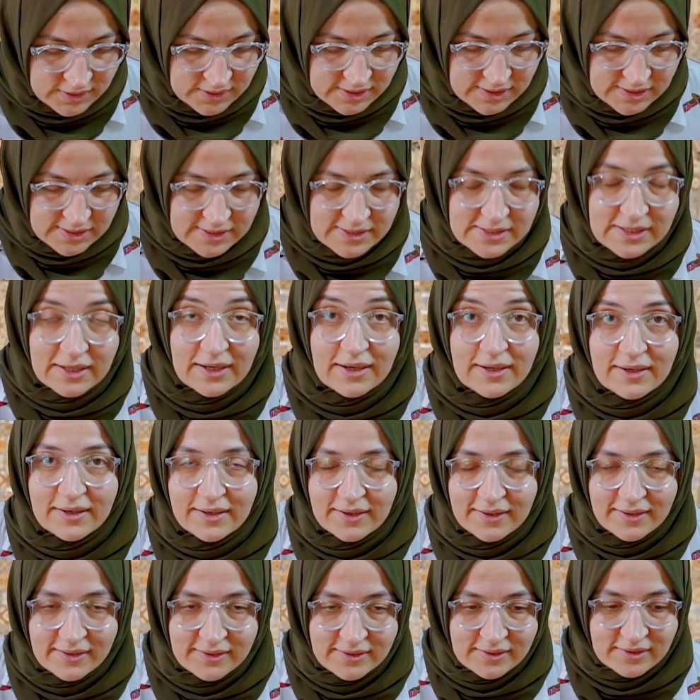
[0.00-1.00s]

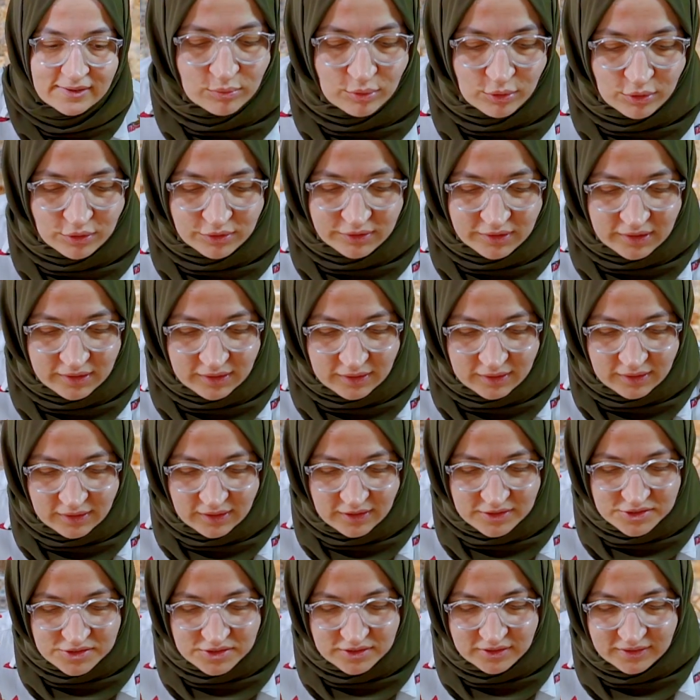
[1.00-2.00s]
Sizlerle portakal
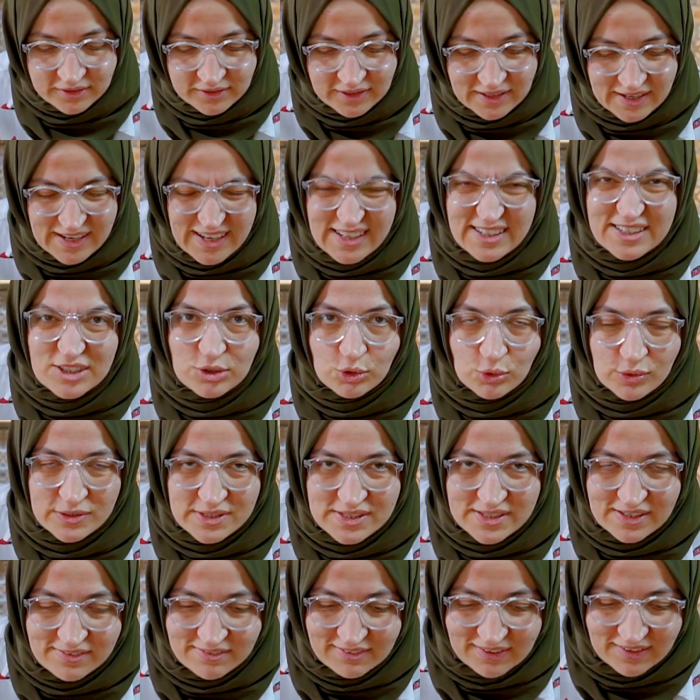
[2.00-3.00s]
ağacının en çok
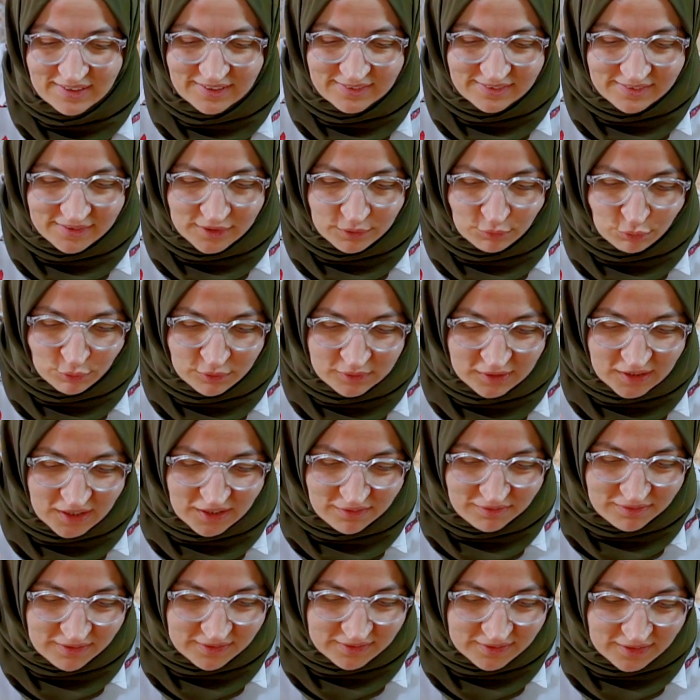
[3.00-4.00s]
sevilen tavuk
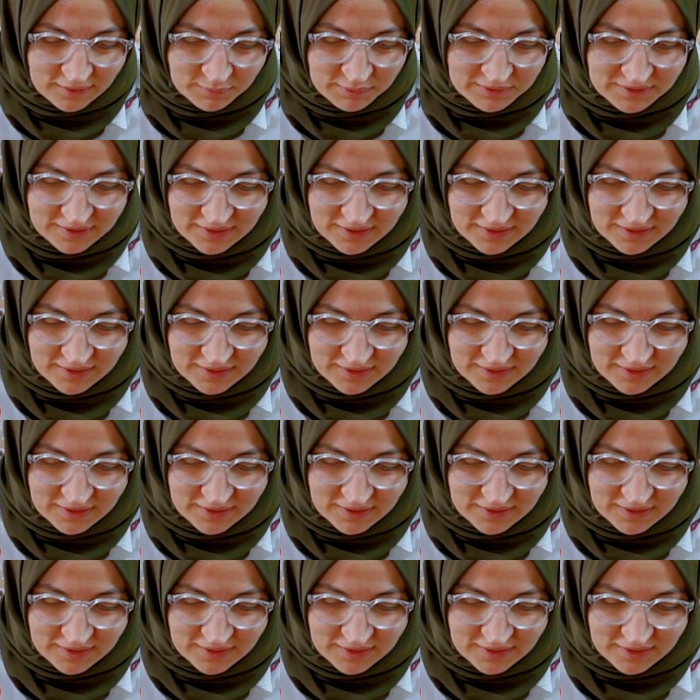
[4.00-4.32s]
tariflerinden bir